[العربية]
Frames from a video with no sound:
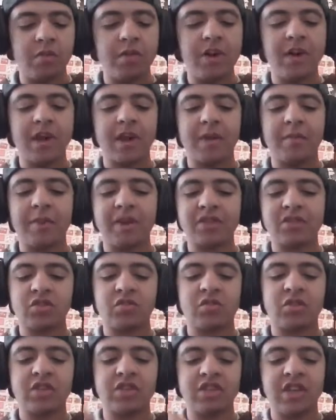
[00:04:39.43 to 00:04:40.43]
بلي راه ما
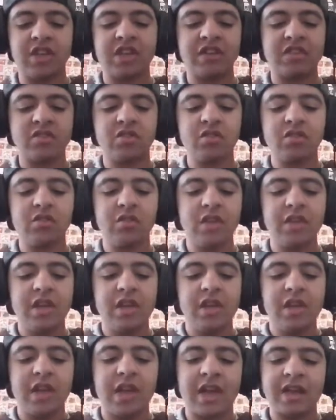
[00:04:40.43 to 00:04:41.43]
خصهمش يتهرسوا
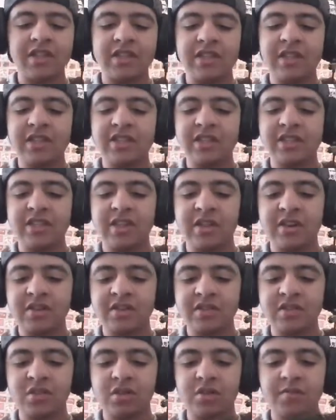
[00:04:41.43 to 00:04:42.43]
لاقاش الا
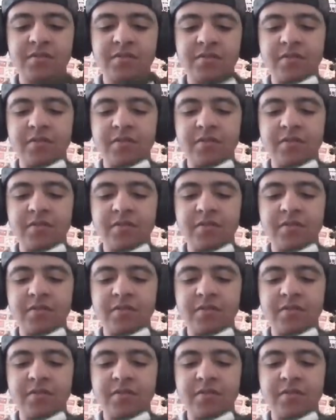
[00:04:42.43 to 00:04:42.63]
تتهرسوا